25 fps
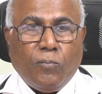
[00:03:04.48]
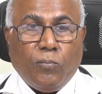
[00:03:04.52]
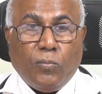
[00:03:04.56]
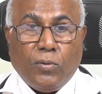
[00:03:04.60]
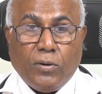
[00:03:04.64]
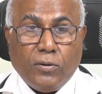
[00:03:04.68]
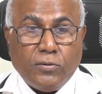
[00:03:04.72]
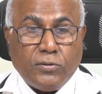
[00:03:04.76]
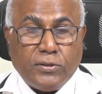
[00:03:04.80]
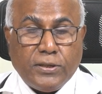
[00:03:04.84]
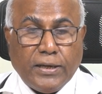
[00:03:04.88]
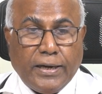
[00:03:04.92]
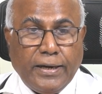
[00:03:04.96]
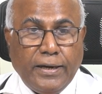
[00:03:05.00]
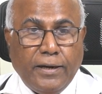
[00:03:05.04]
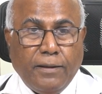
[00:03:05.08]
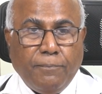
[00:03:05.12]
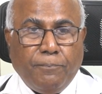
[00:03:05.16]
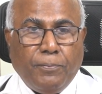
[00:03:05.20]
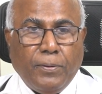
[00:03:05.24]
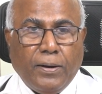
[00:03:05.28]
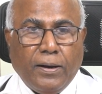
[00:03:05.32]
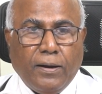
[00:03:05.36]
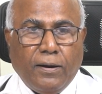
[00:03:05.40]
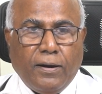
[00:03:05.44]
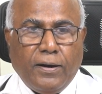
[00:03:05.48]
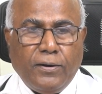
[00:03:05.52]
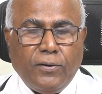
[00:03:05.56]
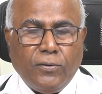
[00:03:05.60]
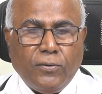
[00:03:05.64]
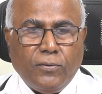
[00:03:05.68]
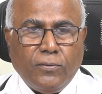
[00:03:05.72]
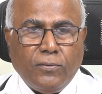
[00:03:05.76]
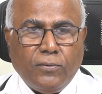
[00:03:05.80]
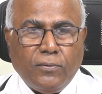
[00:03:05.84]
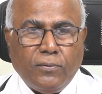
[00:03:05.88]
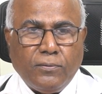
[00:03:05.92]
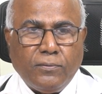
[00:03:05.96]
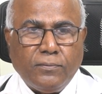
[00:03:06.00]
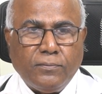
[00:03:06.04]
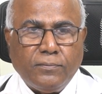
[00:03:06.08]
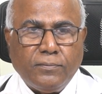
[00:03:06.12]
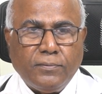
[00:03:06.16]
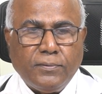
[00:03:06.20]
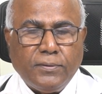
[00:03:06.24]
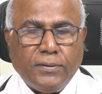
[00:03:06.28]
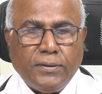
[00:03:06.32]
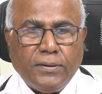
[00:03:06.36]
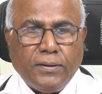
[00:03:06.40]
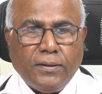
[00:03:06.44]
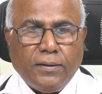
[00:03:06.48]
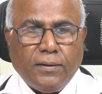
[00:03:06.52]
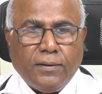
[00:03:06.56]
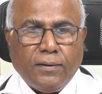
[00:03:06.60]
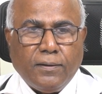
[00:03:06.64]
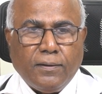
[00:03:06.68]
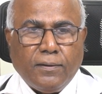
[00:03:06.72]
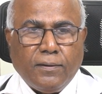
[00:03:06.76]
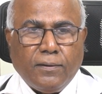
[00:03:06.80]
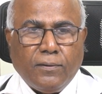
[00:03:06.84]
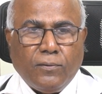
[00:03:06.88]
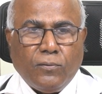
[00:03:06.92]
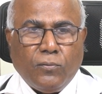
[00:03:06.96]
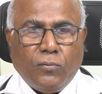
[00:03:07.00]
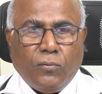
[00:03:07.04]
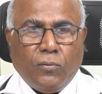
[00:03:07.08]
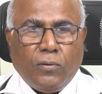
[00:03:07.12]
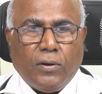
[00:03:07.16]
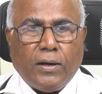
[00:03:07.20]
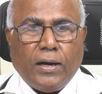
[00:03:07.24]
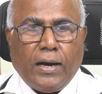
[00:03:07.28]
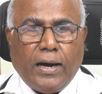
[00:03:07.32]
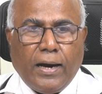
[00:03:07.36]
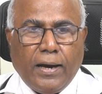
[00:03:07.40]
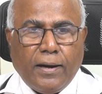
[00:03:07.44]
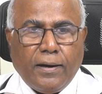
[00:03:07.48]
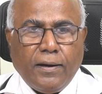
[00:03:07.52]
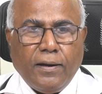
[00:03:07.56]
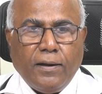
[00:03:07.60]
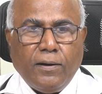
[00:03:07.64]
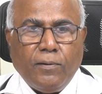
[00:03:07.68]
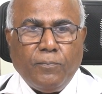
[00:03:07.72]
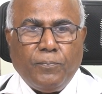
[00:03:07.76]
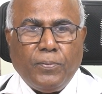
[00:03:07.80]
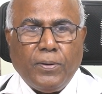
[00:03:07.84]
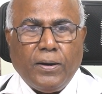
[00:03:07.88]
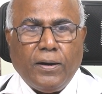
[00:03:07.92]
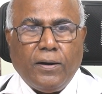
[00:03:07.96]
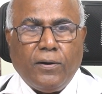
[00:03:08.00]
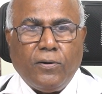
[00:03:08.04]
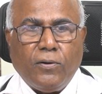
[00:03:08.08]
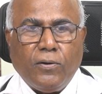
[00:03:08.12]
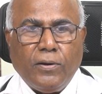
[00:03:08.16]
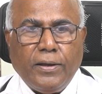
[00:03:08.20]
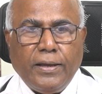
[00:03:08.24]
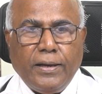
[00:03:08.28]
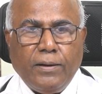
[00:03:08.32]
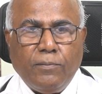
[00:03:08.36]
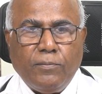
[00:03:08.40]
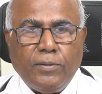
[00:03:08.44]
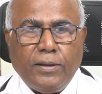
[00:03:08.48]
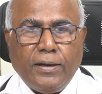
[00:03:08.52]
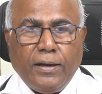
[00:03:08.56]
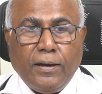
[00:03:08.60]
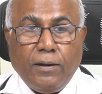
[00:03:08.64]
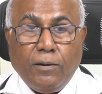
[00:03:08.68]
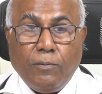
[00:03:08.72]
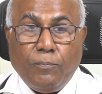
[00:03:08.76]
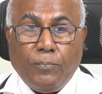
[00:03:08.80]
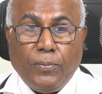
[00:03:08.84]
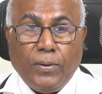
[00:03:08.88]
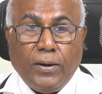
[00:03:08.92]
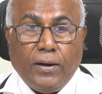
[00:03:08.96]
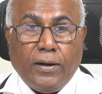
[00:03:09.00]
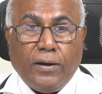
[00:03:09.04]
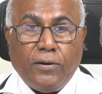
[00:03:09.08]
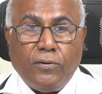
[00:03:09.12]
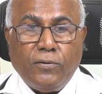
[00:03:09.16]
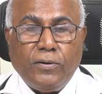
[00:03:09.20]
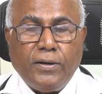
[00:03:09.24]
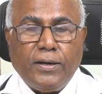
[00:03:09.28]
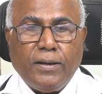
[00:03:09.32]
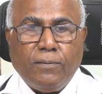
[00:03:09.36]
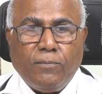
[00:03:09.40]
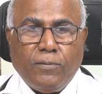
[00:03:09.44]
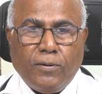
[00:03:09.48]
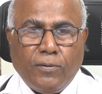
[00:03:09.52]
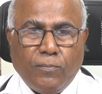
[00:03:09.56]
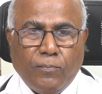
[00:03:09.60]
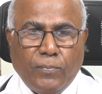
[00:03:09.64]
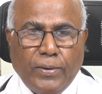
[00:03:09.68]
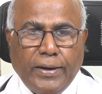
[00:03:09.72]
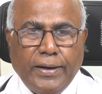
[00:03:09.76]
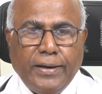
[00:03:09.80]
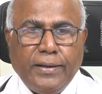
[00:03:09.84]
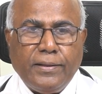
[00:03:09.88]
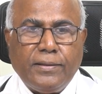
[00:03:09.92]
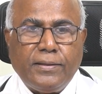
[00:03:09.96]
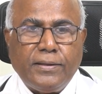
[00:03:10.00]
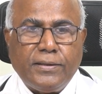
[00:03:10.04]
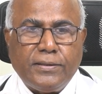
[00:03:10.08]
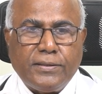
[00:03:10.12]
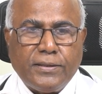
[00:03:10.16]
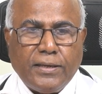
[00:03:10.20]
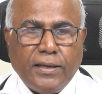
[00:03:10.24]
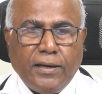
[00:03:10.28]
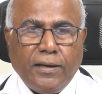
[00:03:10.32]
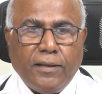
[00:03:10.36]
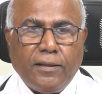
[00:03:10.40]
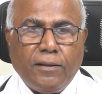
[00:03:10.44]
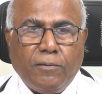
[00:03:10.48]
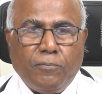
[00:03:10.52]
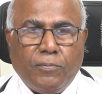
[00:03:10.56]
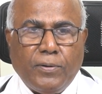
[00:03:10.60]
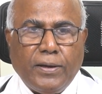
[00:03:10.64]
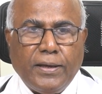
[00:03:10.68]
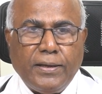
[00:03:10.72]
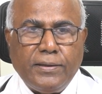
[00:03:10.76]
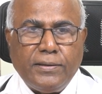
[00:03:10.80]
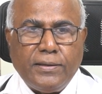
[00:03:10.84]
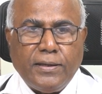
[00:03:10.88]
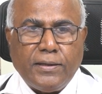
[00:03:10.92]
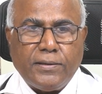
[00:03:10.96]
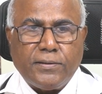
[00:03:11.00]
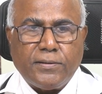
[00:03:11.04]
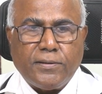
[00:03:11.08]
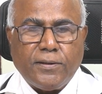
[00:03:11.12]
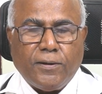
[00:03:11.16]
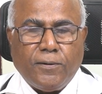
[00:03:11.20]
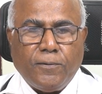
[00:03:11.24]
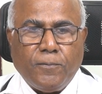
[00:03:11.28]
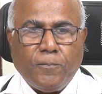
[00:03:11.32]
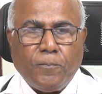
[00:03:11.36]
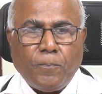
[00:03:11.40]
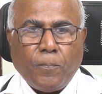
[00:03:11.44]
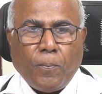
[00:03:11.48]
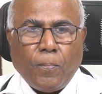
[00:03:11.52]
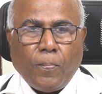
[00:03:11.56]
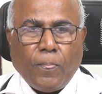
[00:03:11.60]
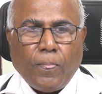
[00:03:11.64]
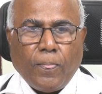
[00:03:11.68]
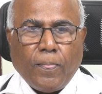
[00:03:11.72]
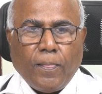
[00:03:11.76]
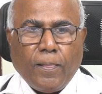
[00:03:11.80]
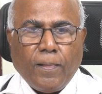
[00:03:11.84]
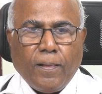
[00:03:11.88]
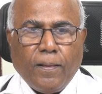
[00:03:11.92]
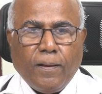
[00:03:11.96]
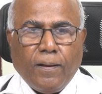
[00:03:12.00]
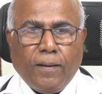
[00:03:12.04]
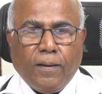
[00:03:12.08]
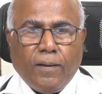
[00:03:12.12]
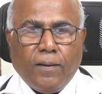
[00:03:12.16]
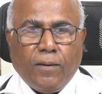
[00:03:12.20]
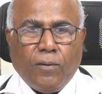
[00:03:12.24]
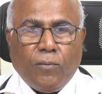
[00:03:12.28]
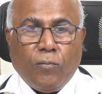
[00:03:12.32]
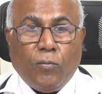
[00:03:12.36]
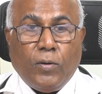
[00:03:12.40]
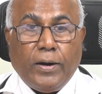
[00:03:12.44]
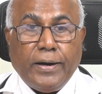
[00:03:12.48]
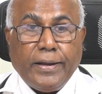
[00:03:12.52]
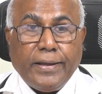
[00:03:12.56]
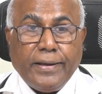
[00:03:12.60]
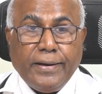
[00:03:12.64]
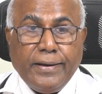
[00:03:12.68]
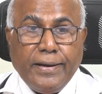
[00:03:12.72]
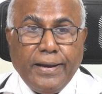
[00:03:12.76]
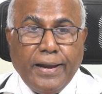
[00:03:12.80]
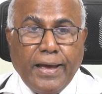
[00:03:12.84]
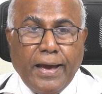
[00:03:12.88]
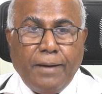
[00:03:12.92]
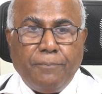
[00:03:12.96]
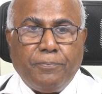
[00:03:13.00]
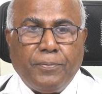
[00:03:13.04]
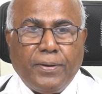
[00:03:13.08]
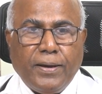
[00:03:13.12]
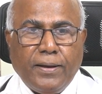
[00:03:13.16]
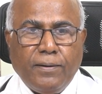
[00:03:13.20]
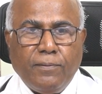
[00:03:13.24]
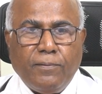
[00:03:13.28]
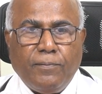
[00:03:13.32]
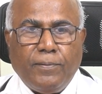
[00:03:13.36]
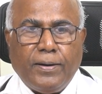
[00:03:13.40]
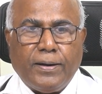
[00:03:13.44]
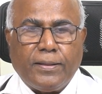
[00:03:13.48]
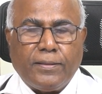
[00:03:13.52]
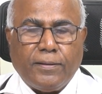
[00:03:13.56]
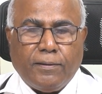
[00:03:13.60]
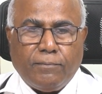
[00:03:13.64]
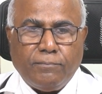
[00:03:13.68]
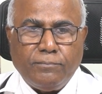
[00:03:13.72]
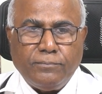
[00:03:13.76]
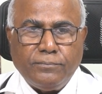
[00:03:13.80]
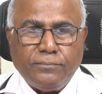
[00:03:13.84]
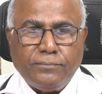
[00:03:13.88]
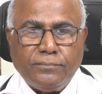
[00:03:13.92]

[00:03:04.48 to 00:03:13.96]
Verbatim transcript: మనం సంటి పిల్లాడు ఒక ఆరు నెలల పిల్లాడో ఎనిమిది నెలల పిల్లాడు ఉంటే మనం బయటికి తీసుకెళ్ళేటప్పుడు ఏం చేస్తాం వాడికి నాప్కిన్ పెడతాం